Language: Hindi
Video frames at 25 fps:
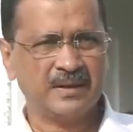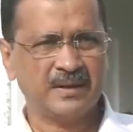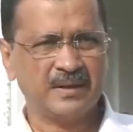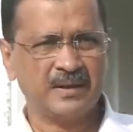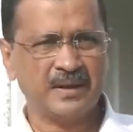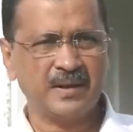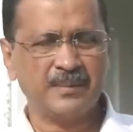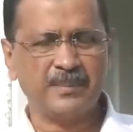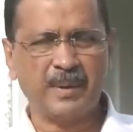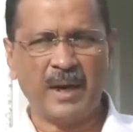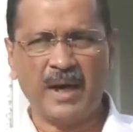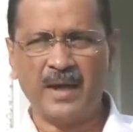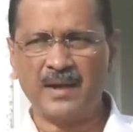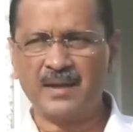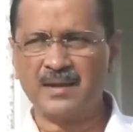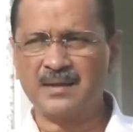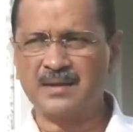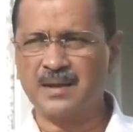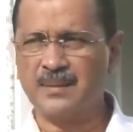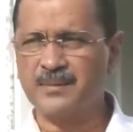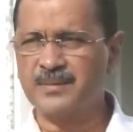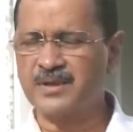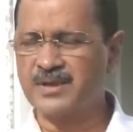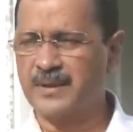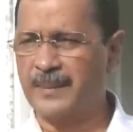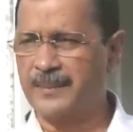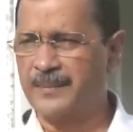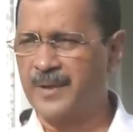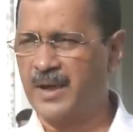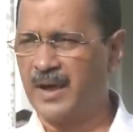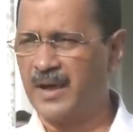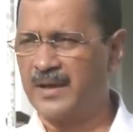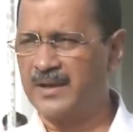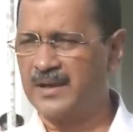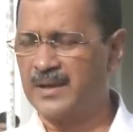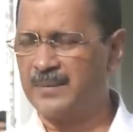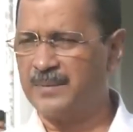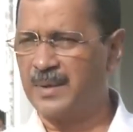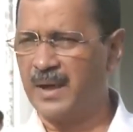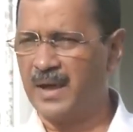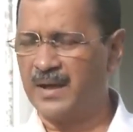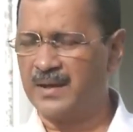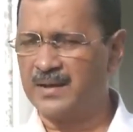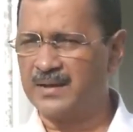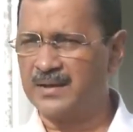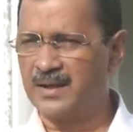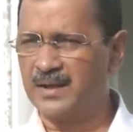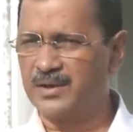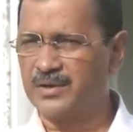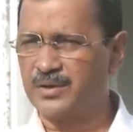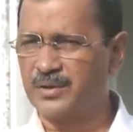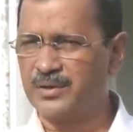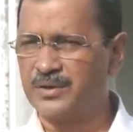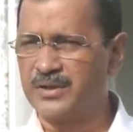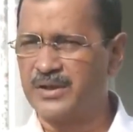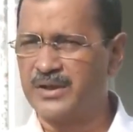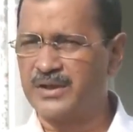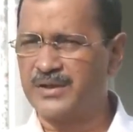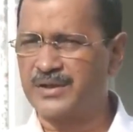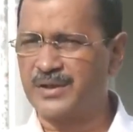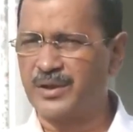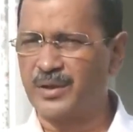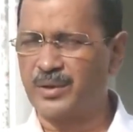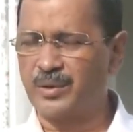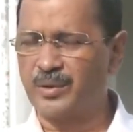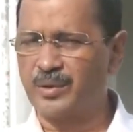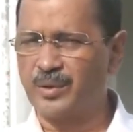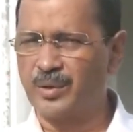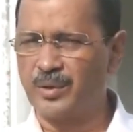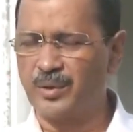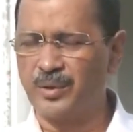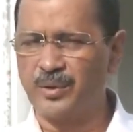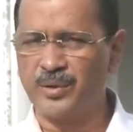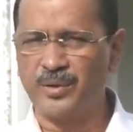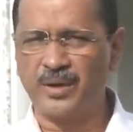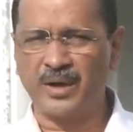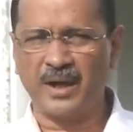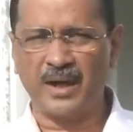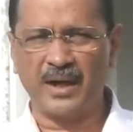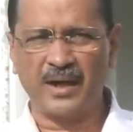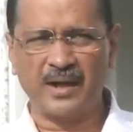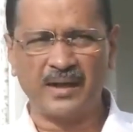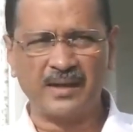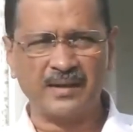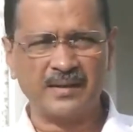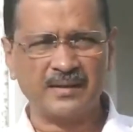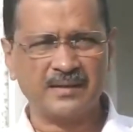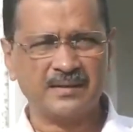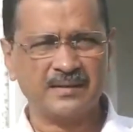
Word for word: कि ये भारत हम सबका है ये भारत 130 करोड़ लोगों का है